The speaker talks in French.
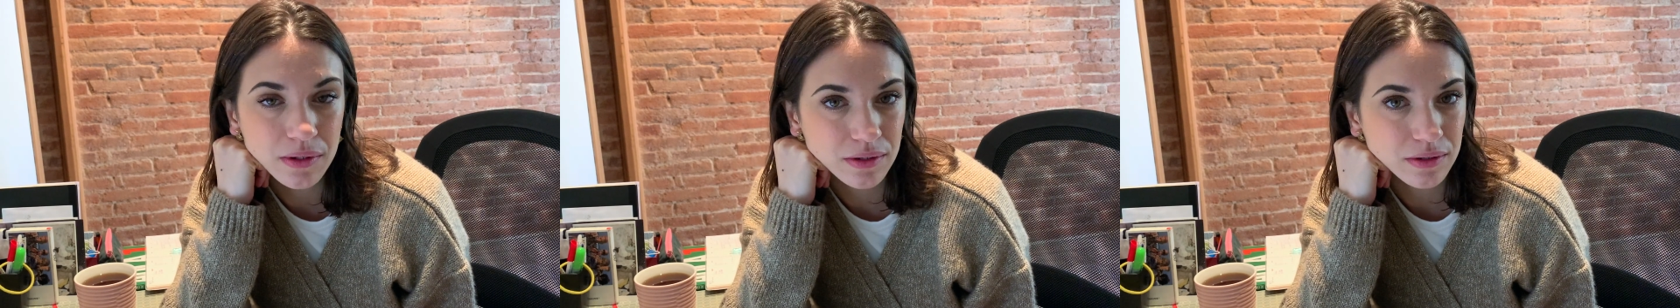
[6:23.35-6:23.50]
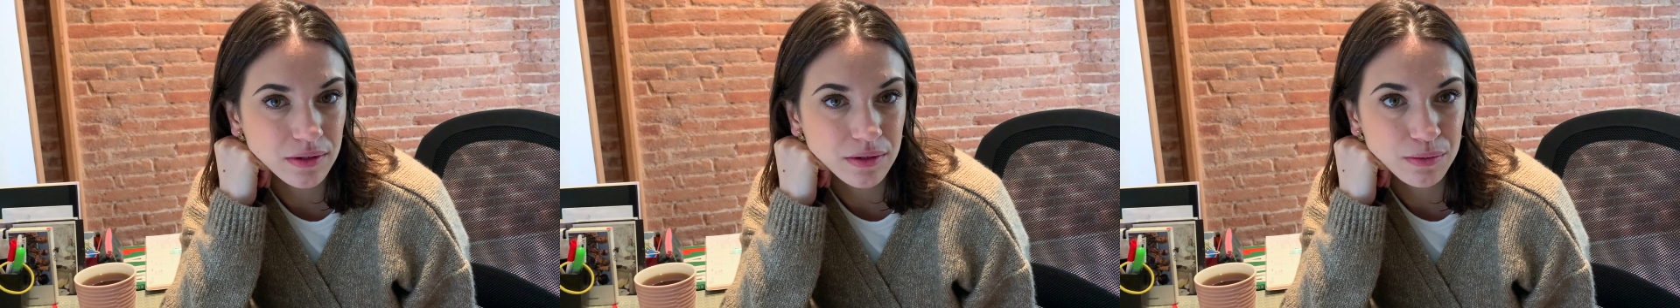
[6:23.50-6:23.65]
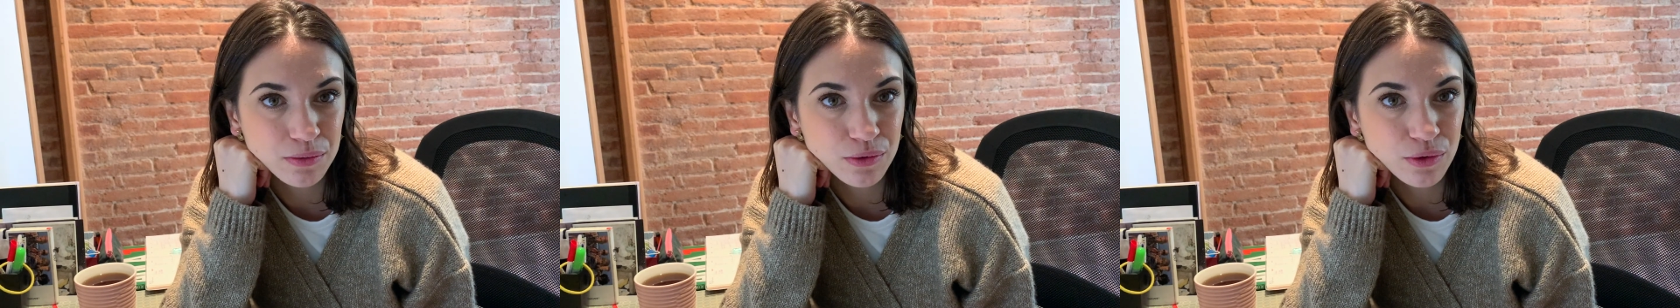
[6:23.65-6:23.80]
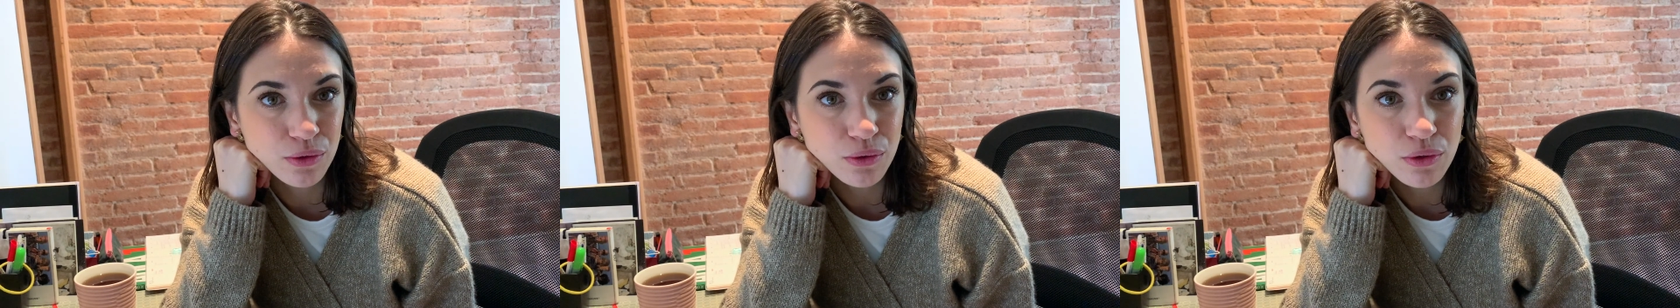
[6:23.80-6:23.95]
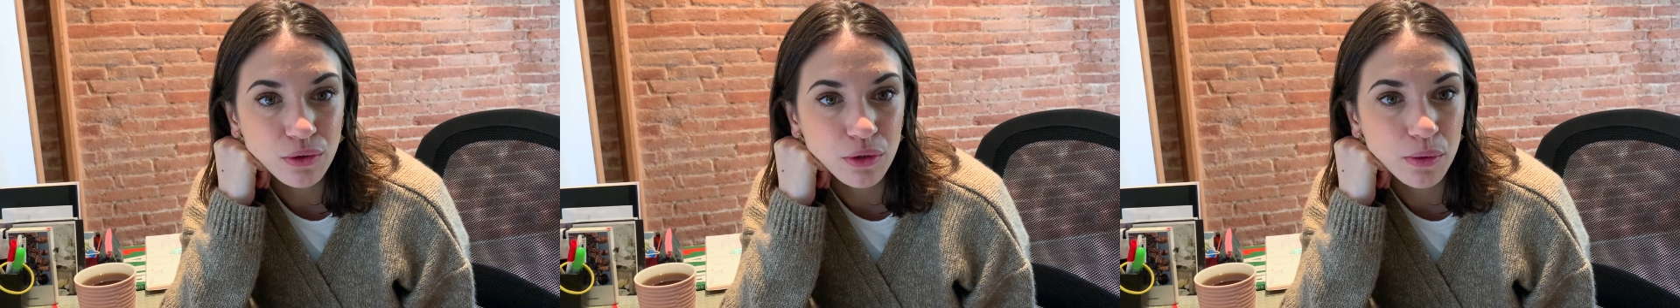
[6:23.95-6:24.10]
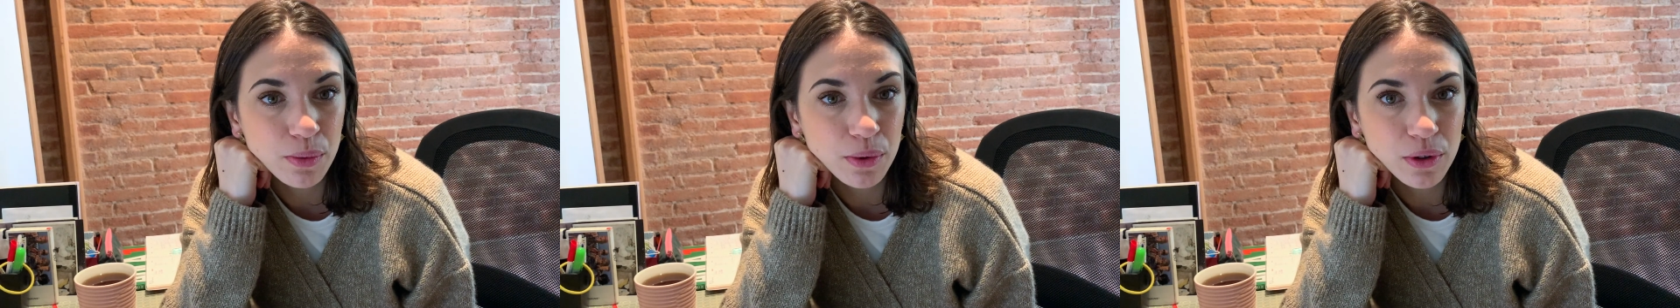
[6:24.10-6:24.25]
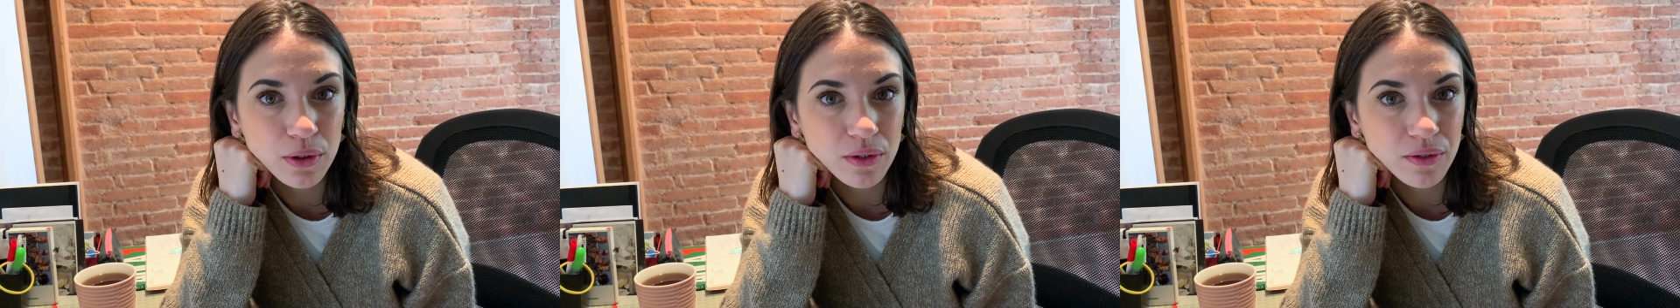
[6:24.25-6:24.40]
Euh, nous,
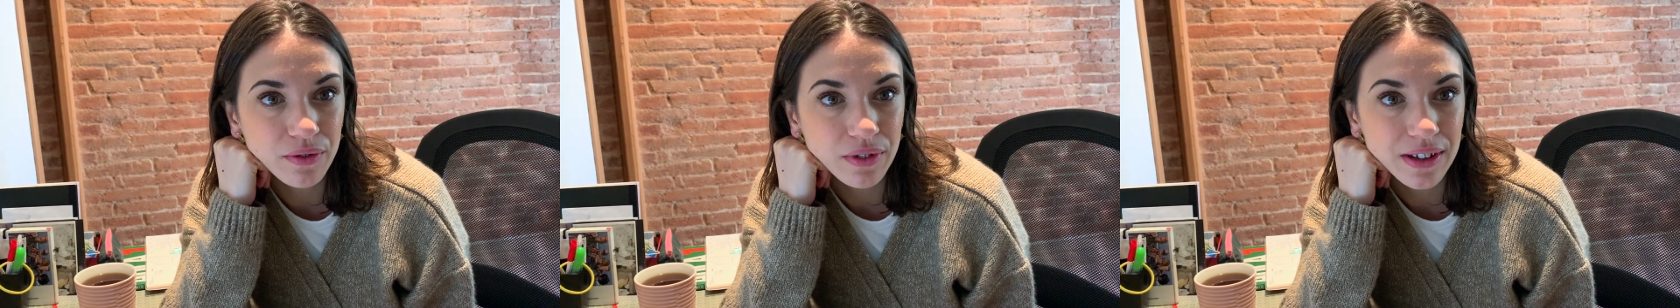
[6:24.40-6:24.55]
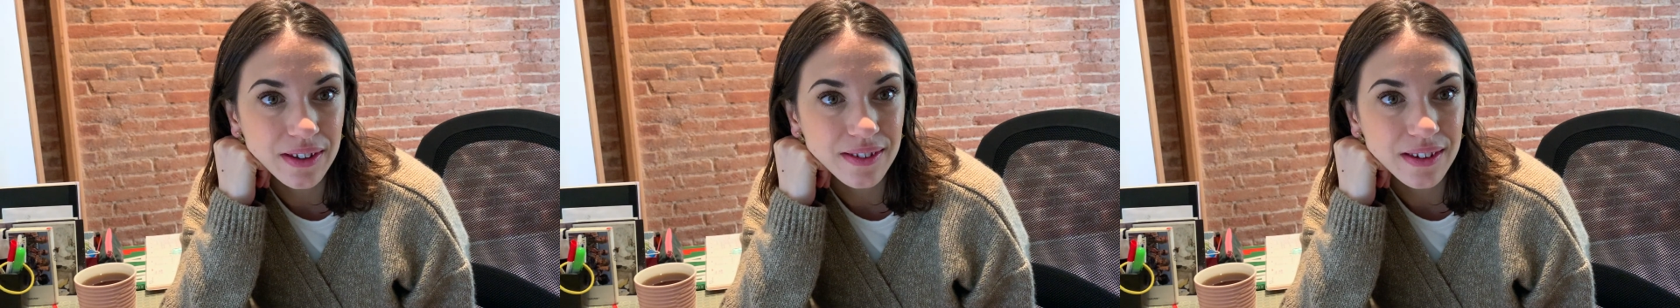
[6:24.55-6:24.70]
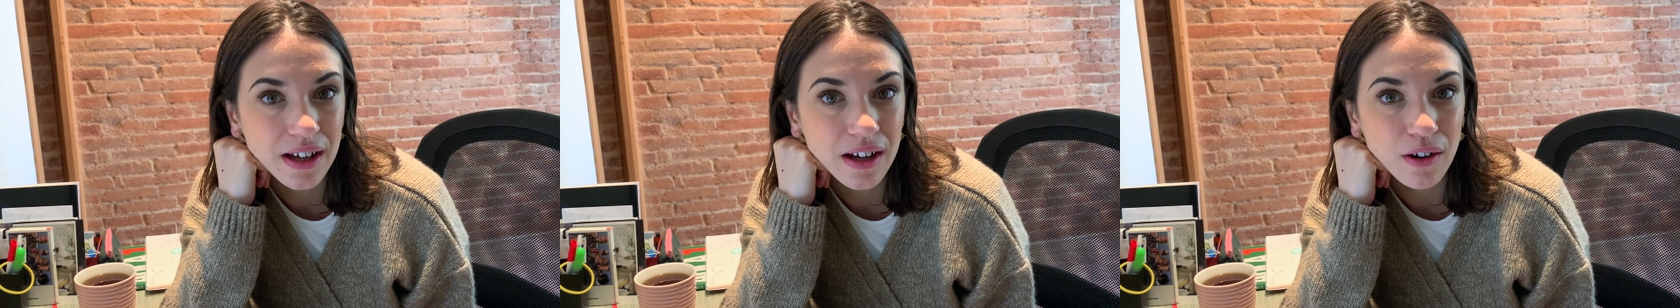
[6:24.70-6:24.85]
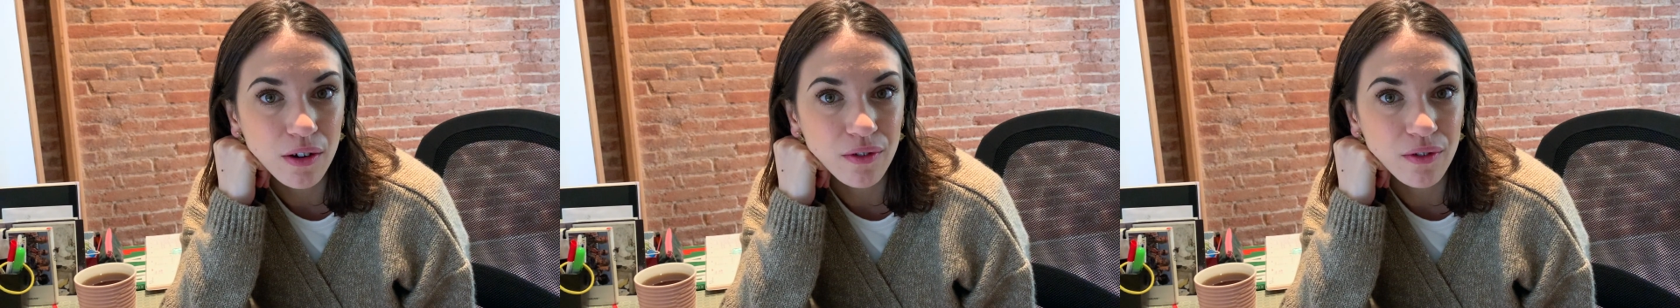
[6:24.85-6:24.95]
depuis qu'on fait ça,